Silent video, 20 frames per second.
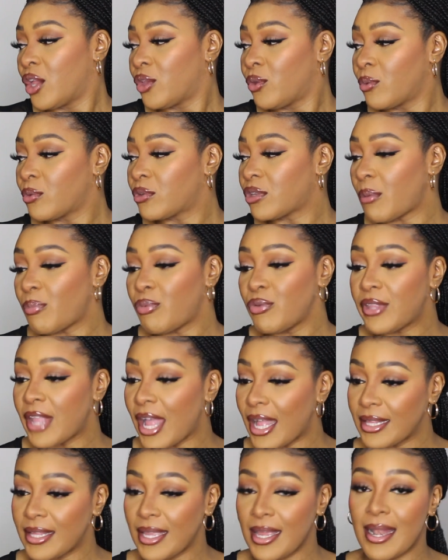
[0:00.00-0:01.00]
Donc sans plus
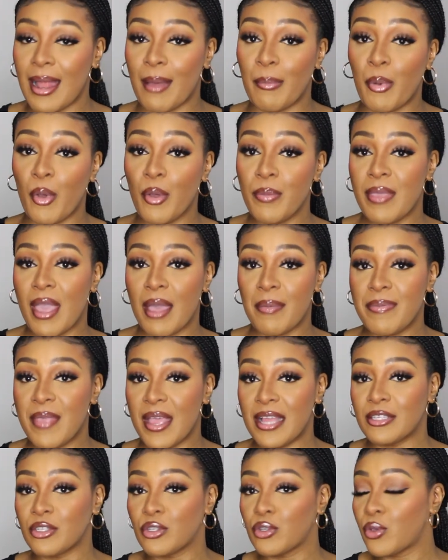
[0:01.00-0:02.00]
tarder, la première
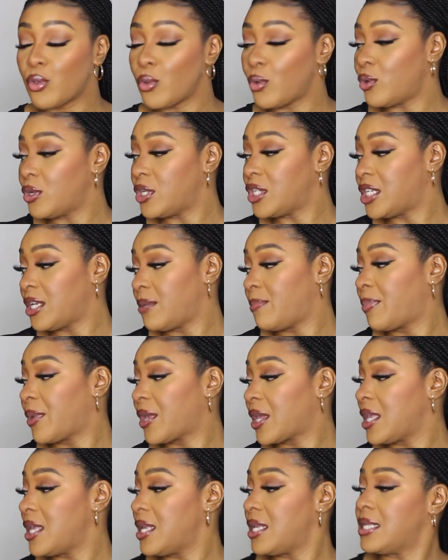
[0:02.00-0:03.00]
pièce que j'ai
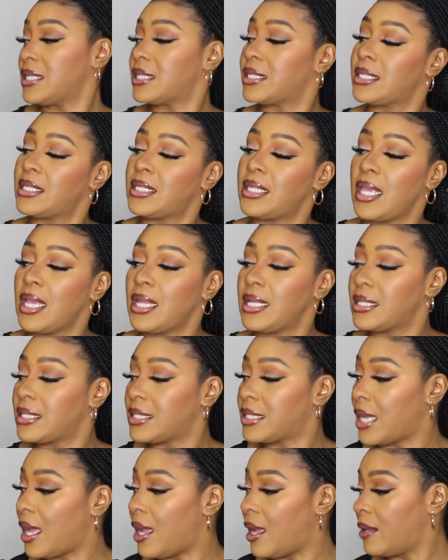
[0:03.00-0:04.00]
prise, c'est
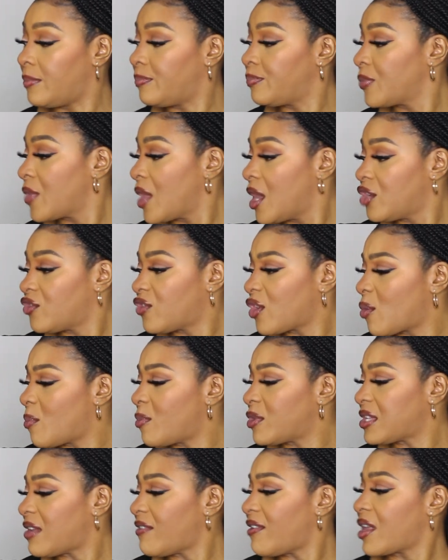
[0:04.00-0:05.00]
un... J'ai
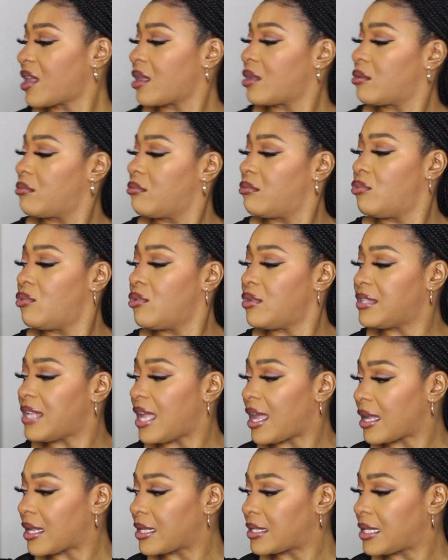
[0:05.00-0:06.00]
commencé avec deux
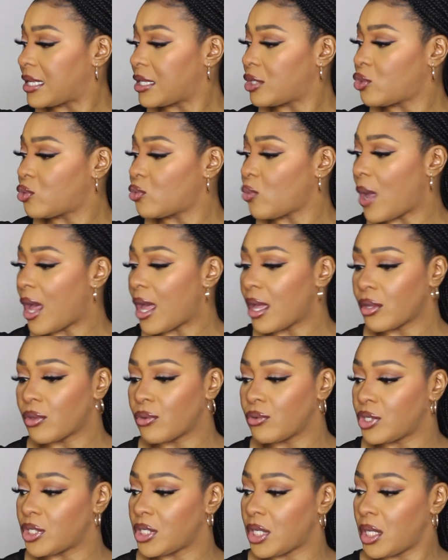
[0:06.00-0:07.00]
accessoires
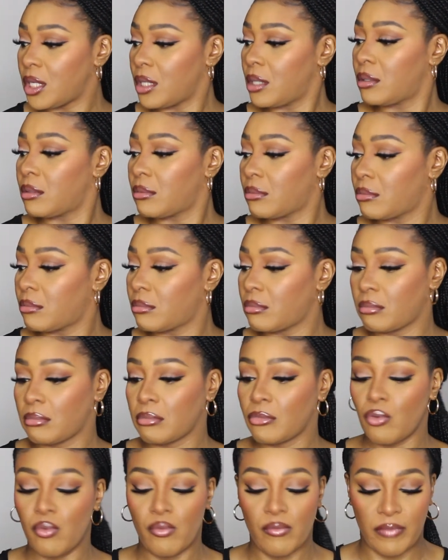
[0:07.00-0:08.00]
que j'ai
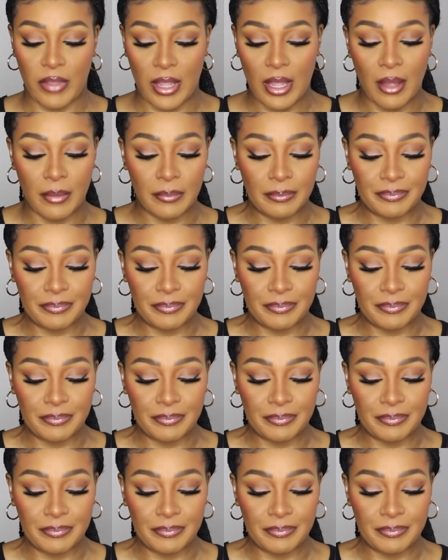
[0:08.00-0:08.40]
trouvés.